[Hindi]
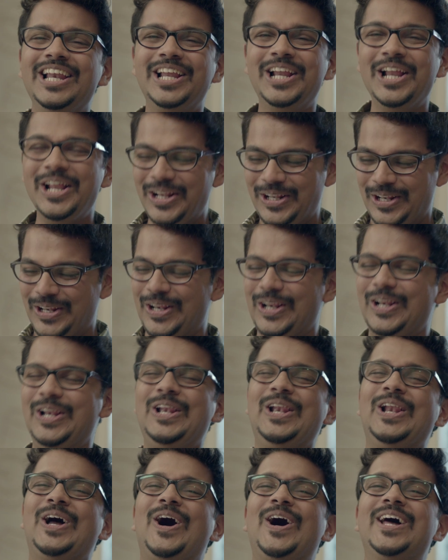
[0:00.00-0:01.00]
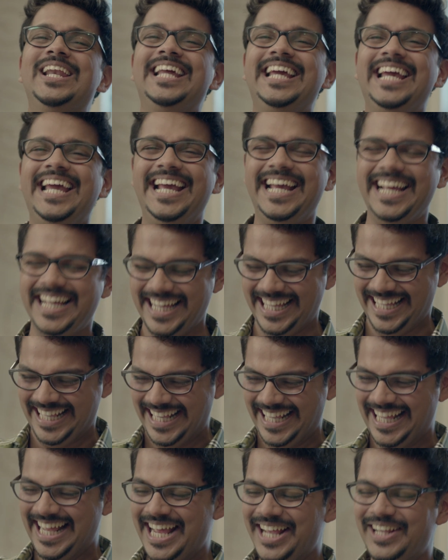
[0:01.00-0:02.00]
तो कहता है लॉलीपॉप की
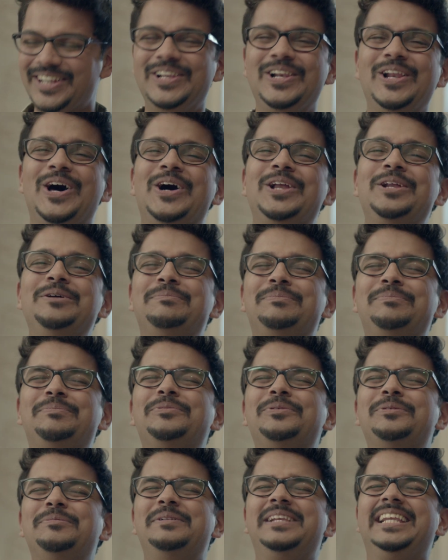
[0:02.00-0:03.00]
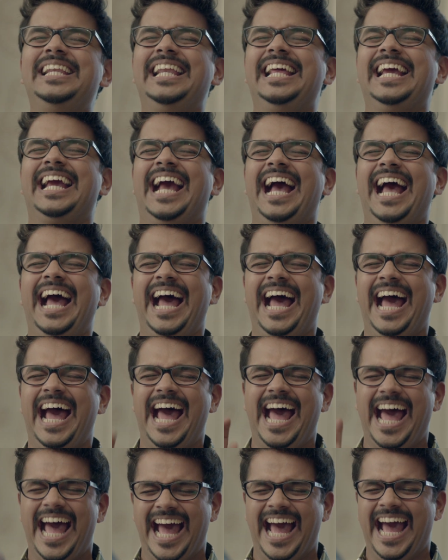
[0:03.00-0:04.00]
जगह लॉलीपूप लिखा
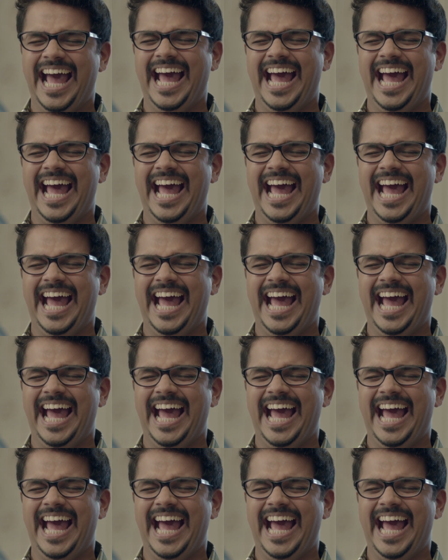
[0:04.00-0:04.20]
है